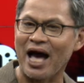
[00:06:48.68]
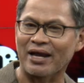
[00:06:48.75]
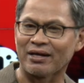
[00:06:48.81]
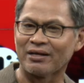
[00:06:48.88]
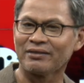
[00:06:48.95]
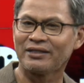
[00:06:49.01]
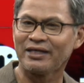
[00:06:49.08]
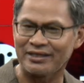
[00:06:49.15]
นาจ
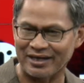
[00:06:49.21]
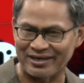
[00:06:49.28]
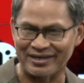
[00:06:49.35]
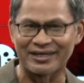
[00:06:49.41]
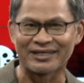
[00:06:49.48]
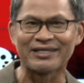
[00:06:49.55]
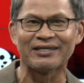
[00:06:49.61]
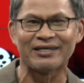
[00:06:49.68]
ที่จะ
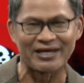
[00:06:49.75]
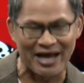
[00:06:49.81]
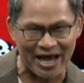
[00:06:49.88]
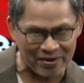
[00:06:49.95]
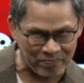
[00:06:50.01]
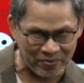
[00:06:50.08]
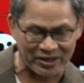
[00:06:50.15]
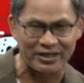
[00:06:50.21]
เกิดขึ้น
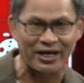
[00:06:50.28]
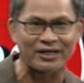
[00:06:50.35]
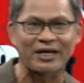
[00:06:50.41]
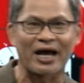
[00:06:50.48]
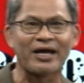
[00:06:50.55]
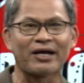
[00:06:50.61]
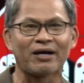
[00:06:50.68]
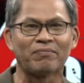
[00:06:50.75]
ในประเทศ
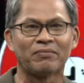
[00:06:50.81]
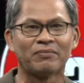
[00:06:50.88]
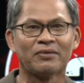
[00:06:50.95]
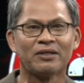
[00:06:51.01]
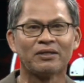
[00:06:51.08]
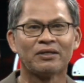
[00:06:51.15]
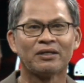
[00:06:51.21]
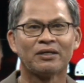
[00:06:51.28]
ไทยครับ
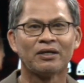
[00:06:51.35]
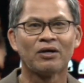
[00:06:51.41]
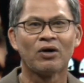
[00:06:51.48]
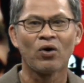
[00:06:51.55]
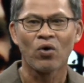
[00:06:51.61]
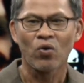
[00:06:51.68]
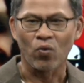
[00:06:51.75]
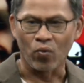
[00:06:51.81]

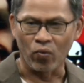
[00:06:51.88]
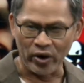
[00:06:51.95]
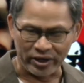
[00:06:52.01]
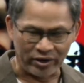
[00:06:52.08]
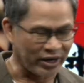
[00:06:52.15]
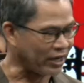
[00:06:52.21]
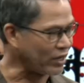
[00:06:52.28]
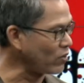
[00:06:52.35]

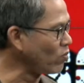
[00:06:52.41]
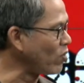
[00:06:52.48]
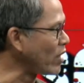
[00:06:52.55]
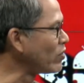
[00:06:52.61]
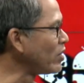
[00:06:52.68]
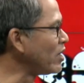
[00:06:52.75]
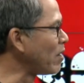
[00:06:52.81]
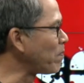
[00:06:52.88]
วิกฤต
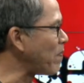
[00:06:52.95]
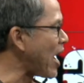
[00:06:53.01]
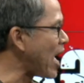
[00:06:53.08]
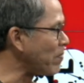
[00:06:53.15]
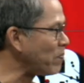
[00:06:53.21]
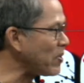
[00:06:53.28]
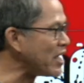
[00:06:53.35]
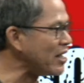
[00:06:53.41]
ว่าด้วยเรื่อง
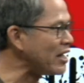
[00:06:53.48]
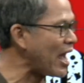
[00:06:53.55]
8 ปี